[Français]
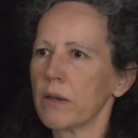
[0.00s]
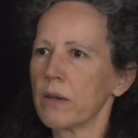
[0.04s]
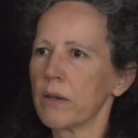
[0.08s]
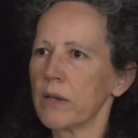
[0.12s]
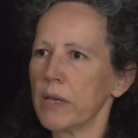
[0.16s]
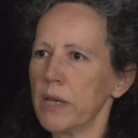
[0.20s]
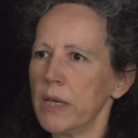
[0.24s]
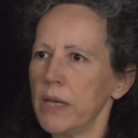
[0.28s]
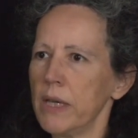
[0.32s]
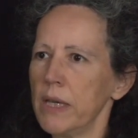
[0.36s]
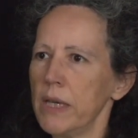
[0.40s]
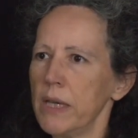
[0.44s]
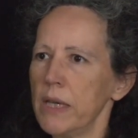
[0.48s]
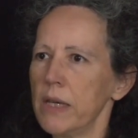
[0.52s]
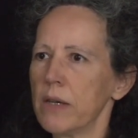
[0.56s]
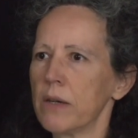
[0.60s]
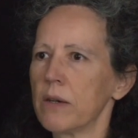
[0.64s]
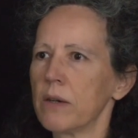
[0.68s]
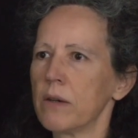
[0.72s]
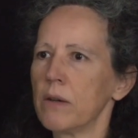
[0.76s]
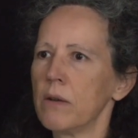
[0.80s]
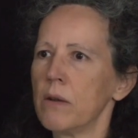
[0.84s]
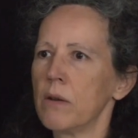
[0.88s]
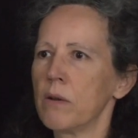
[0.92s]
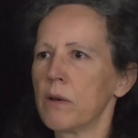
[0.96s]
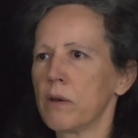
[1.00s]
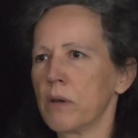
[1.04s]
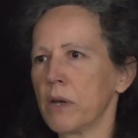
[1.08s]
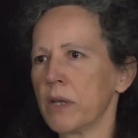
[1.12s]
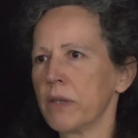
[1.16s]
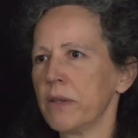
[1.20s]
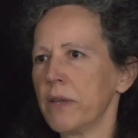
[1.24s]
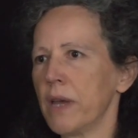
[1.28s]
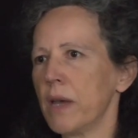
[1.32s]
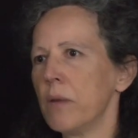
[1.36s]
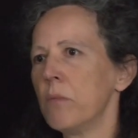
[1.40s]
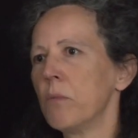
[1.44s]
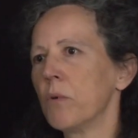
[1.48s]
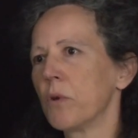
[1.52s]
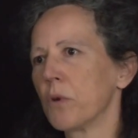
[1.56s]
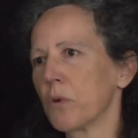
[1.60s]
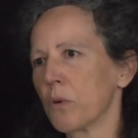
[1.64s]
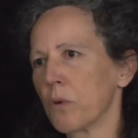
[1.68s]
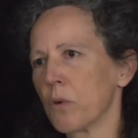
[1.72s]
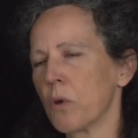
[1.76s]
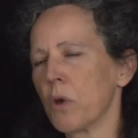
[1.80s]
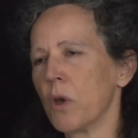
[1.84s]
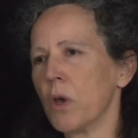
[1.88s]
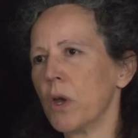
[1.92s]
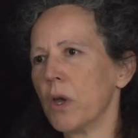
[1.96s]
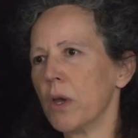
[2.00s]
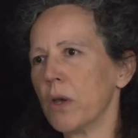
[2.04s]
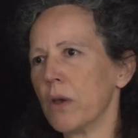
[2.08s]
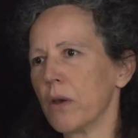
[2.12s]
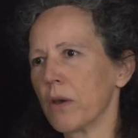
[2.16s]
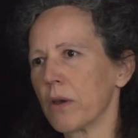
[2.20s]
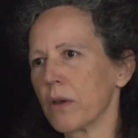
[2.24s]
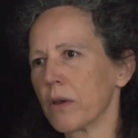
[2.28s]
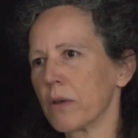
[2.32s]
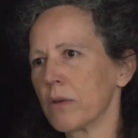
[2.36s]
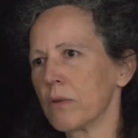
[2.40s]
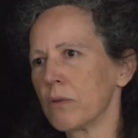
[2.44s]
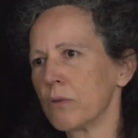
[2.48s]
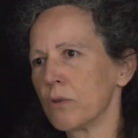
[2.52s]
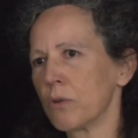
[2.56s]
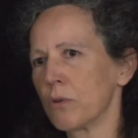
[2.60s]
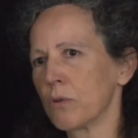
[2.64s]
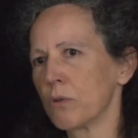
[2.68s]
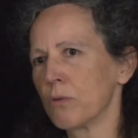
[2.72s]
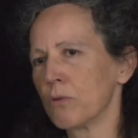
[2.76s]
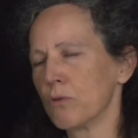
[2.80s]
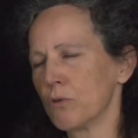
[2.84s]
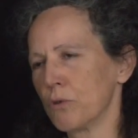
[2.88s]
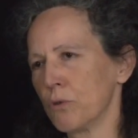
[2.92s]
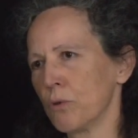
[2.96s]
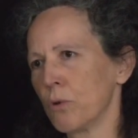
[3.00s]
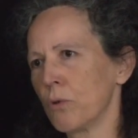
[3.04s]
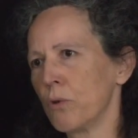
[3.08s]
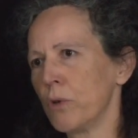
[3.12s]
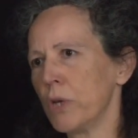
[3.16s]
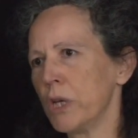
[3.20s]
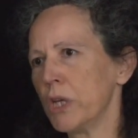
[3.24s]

et un thème sur les